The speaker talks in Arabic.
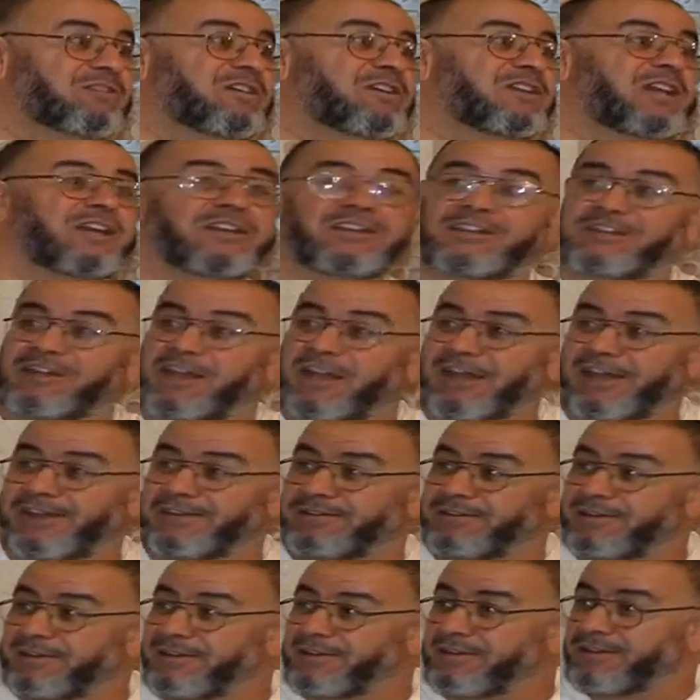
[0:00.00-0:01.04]
اليه
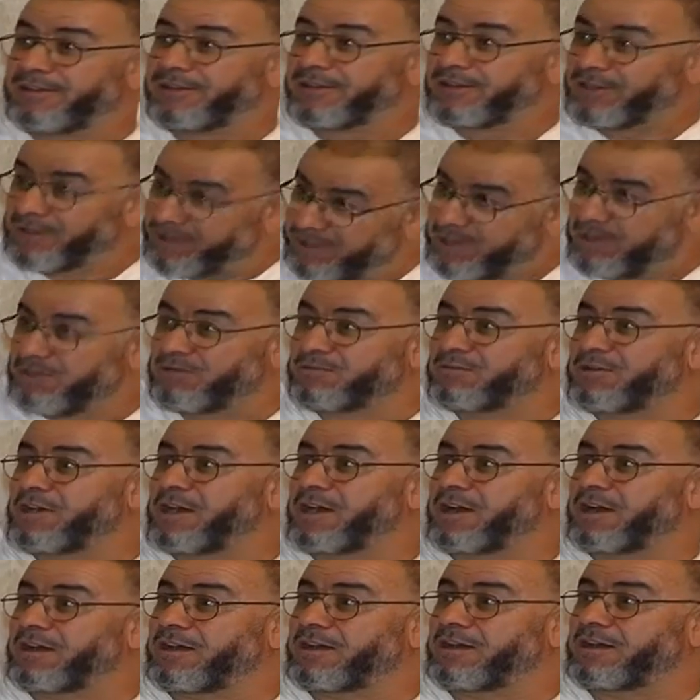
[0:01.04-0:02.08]
الان انه
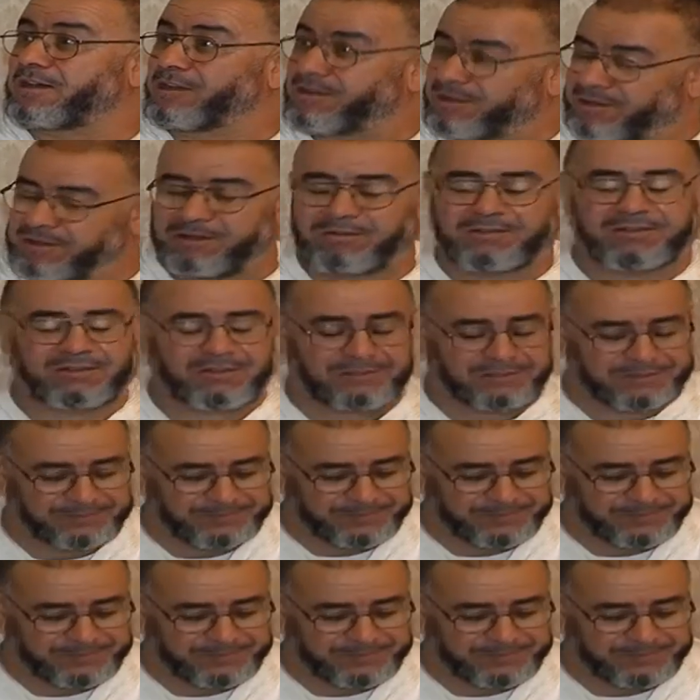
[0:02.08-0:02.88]
اخ كذا وكذا